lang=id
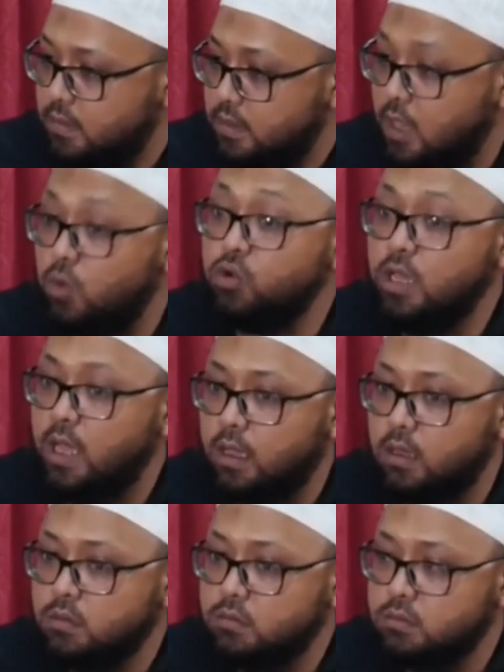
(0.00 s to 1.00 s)
Kaunia.
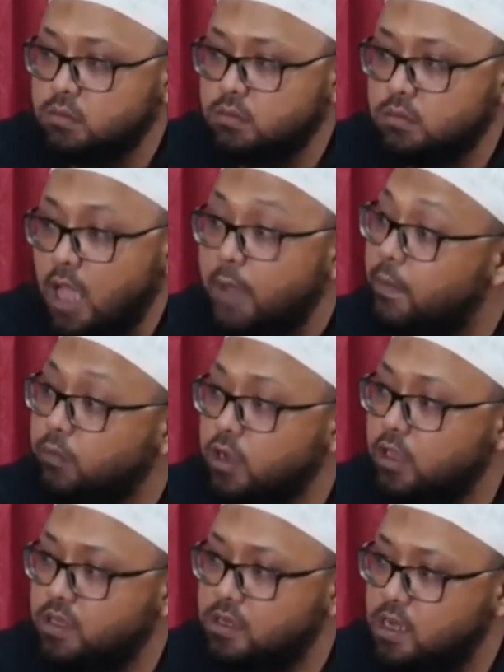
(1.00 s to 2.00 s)
Apapun
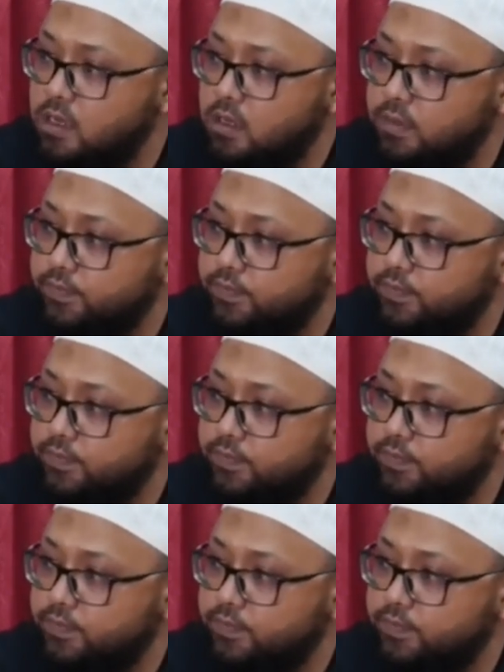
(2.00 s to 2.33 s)
yang terjadi.